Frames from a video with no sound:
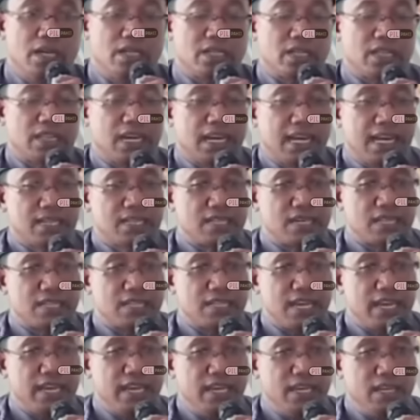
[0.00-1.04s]
setelah
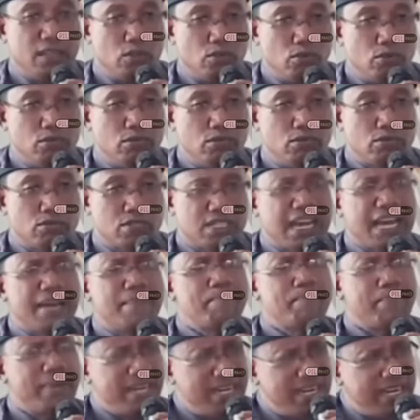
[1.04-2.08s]
selesai itu
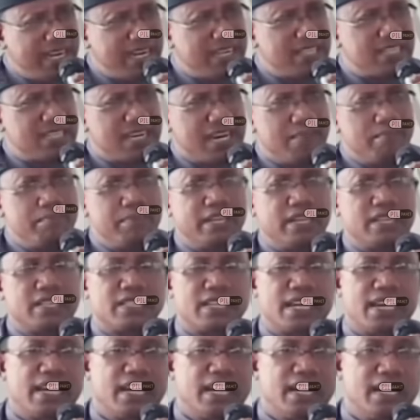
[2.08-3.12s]
sampai dengan saya
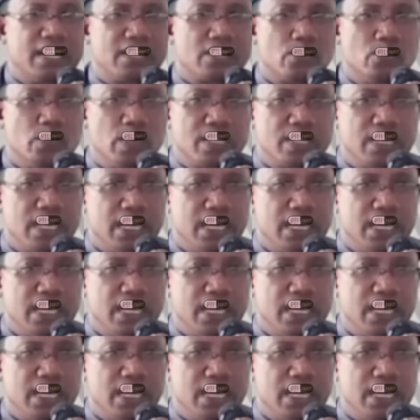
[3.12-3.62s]
menyelesaikan S2